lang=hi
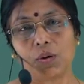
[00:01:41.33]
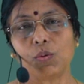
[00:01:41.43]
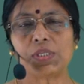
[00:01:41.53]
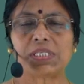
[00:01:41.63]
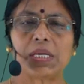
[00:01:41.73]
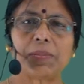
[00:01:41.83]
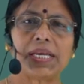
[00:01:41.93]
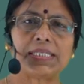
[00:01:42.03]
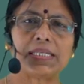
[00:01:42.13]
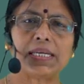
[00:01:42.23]
उस
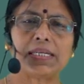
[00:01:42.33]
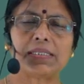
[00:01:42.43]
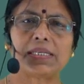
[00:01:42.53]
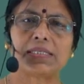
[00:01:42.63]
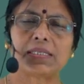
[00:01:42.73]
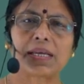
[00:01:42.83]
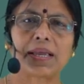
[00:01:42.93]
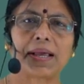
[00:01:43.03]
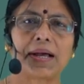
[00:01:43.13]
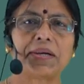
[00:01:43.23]
समय से
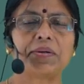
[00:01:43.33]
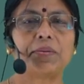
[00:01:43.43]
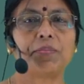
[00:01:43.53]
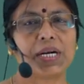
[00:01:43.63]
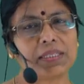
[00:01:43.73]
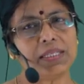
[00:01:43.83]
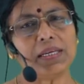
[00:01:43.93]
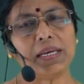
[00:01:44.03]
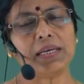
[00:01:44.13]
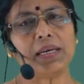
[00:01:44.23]
जनसंख्या बढ़ती
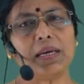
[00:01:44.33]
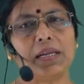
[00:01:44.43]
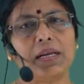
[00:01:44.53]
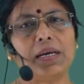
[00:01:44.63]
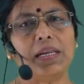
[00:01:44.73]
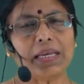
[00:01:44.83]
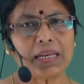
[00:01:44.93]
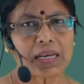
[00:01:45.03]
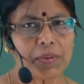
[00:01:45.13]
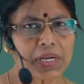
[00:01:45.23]
रही
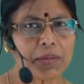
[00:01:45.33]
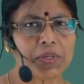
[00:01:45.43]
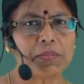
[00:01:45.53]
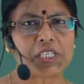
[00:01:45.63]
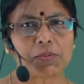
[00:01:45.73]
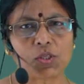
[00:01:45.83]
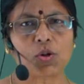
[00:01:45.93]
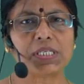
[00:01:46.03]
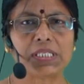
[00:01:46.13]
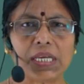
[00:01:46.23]
लेकिन कभी कभी बीच में
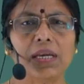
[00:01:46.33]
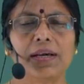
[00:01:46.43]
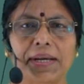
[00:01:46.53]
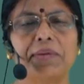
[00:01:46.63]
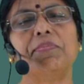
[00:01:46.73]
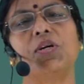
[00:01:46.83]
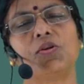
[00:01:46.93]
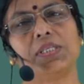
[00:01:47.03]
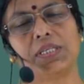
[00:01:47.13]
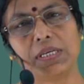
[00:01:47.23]
थोड़ी सी कम भी
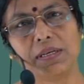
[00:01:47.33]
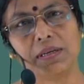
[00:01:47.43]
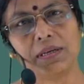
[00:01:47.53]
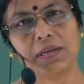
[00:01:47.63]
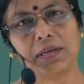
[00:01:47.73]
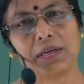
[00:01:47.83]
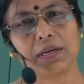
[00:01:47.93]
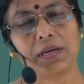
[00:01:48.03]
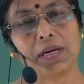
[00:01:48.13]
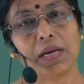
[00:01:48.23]
होती रही
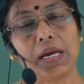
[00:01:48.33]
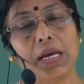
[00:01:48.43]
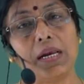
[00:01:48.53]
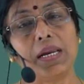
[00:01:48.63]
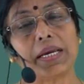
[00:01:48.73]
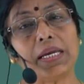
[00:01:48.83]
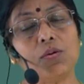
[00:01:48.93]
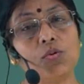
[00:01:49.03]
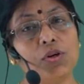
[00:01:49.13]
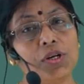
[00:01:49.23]
लेकिन
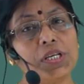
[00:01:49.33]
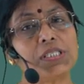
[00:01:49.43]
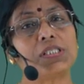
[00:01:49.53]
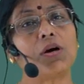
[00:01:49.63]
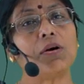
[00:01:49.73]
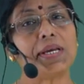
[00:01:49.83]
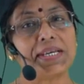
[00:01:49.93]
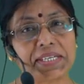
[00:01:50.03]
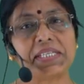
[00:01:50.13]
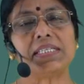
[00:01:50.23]

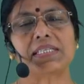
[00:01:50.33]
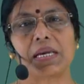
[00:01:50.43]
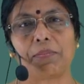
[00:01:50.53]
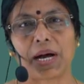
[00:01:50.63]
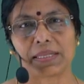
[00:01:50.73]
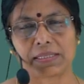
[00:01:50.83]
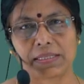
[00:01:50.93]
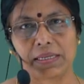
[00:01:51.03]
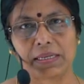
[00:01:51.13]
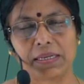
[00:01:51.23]
1921 के बाद
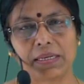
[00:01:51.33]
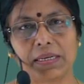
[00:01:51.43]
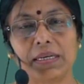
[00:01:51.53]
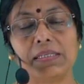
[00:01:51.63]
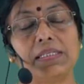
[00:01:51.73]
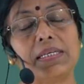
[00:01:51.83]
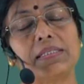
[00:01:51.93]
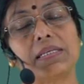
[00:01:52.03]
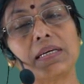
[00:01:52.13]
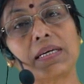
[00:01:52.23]
से
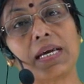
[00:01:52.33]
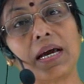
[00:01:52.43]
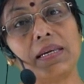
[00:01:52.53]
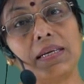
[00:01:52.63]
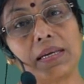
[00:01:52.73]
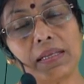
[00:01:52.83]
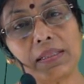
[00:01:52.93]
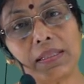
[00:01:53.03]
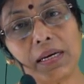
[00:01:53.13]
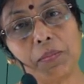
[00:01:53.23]
जनसंख्या
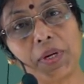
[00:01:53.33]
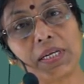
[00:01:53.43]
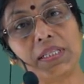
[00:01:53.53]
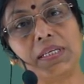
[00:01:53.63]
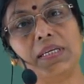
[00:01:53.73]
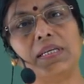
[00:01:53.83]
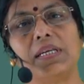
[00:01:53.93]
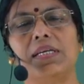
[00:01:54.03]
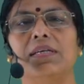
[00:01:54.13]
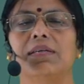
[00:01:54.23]
निरंतर बढ़ती ही
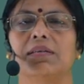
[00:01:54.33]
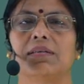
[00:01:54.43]
रही